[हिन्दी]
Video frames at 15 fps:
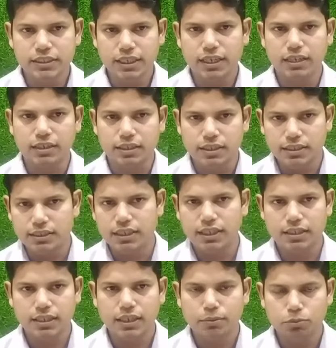चार इसके
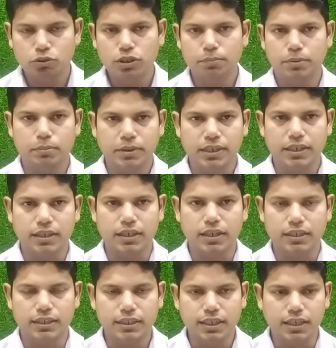अंदर आपको रीपेमेंट करना
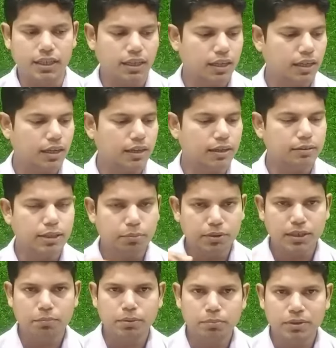है ठीक है जब
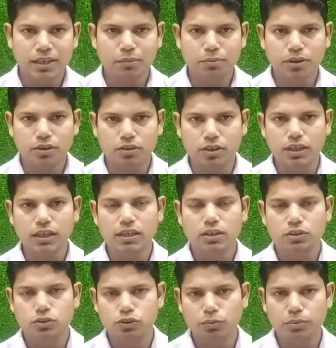रीपेमेंट आप करोगे
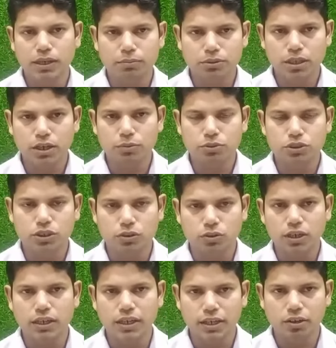जो भी आपका ऑप्शन
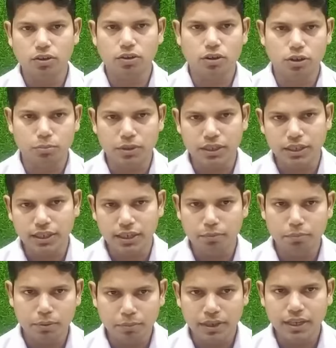होगा डेट और ऑटोमेटिक
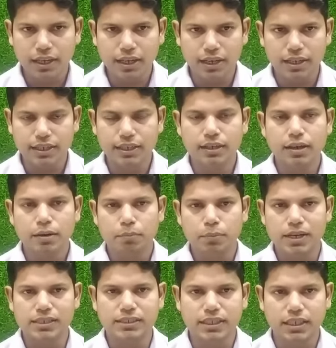रीपेमेंट आएगा लेकिन
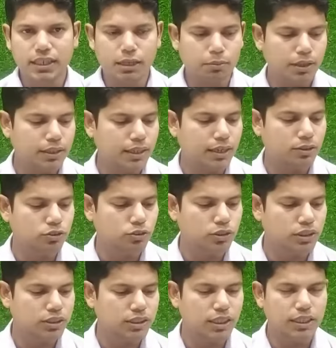पाँच तारीख के बाद यहाँ जो
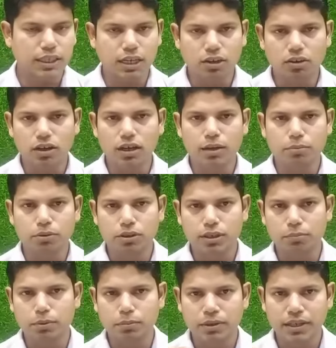नीचे लिखा होगा आपको
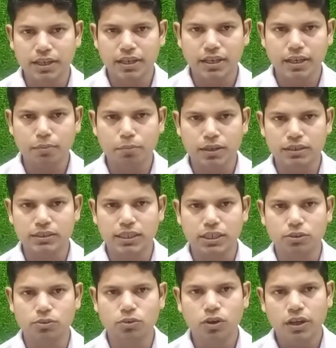रीपेमेंट करना है पाँच तारीख
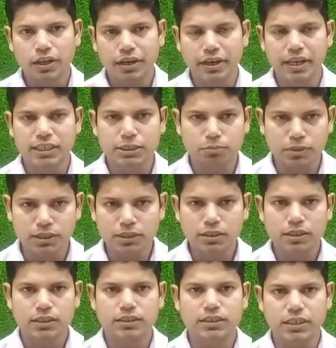को नेक्स्ट मंथ
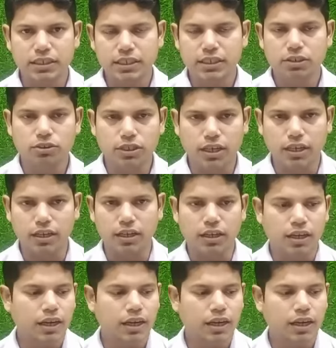जनरेट हो जाएगा